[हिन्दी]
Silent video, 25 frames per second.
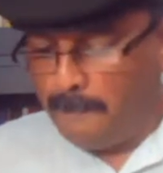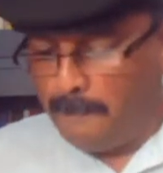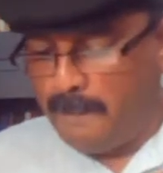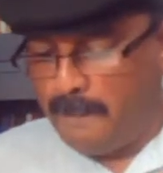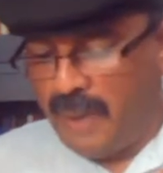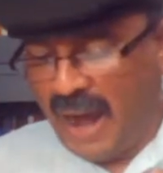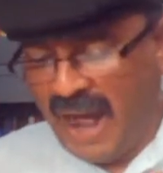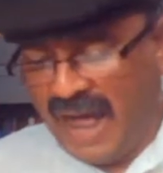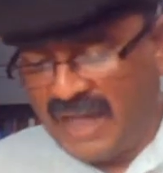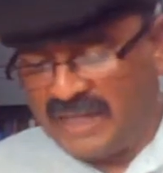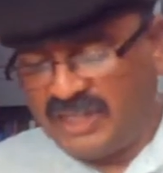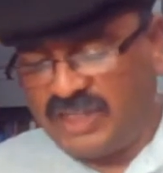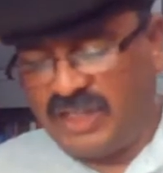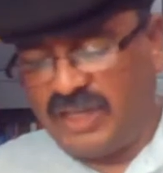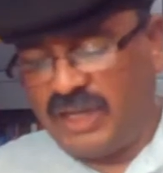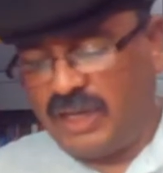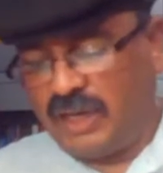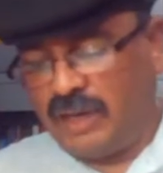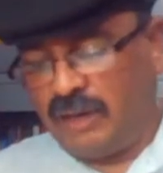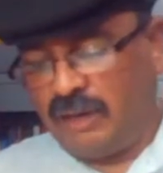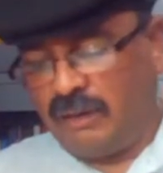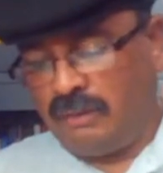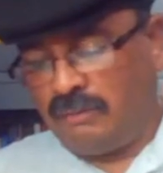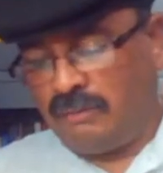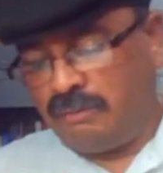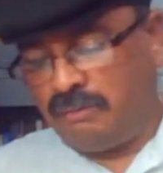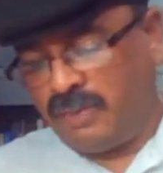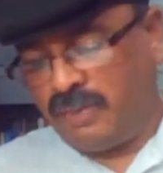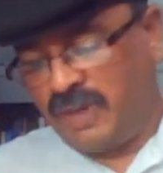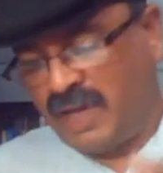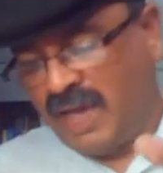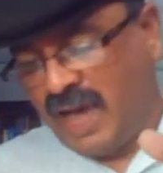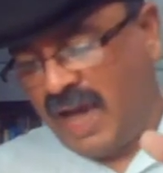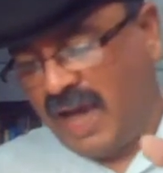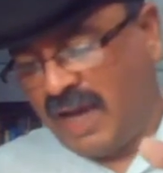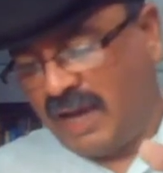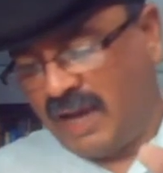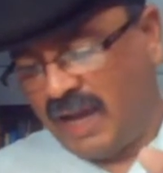बाजी
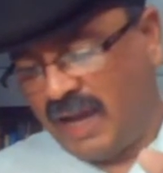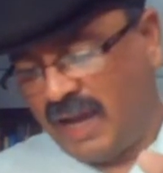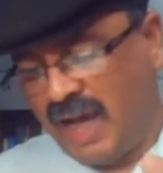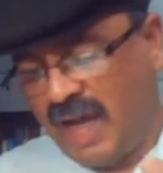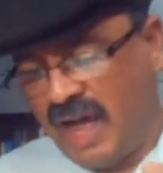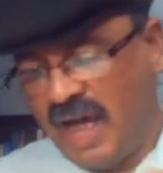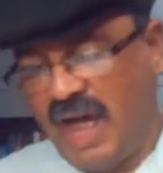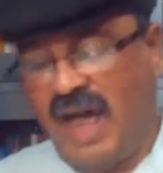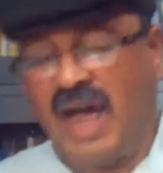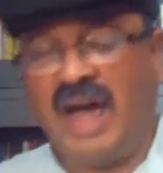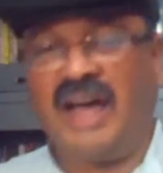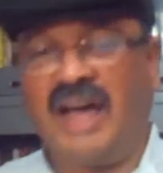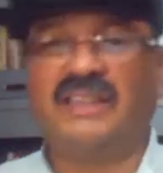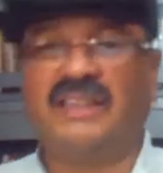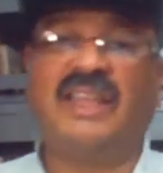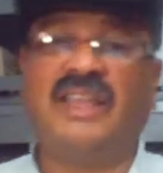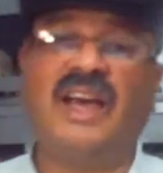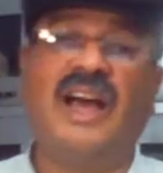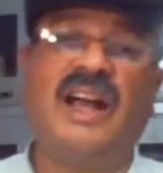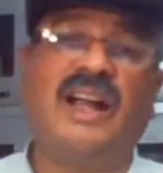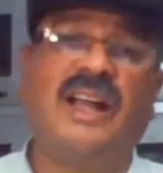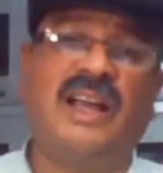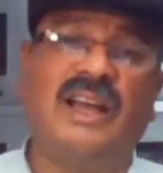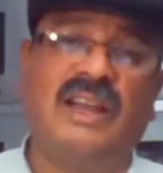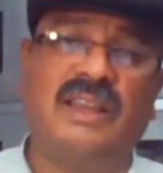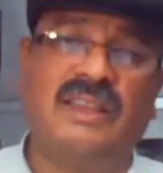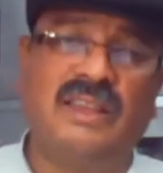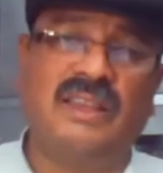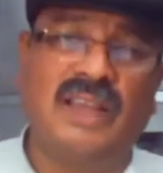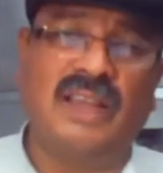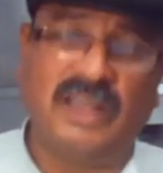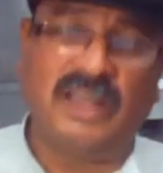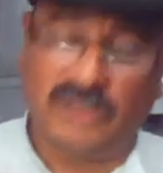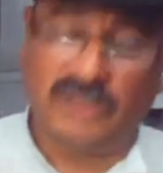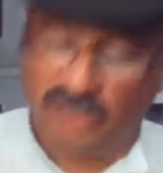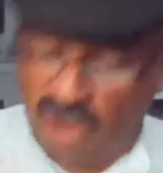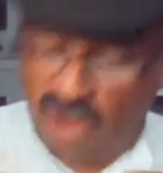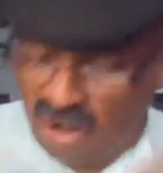बिया का अता करदा
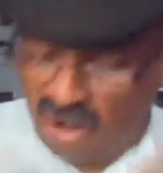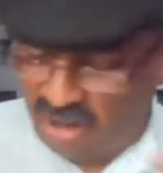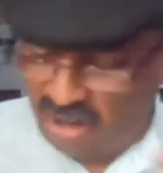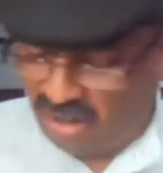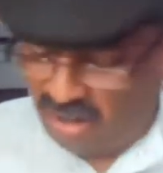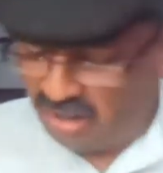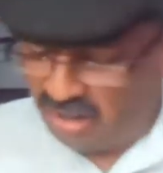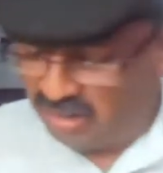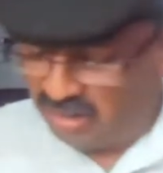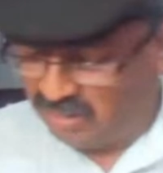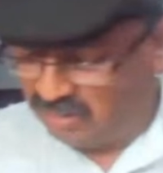तोक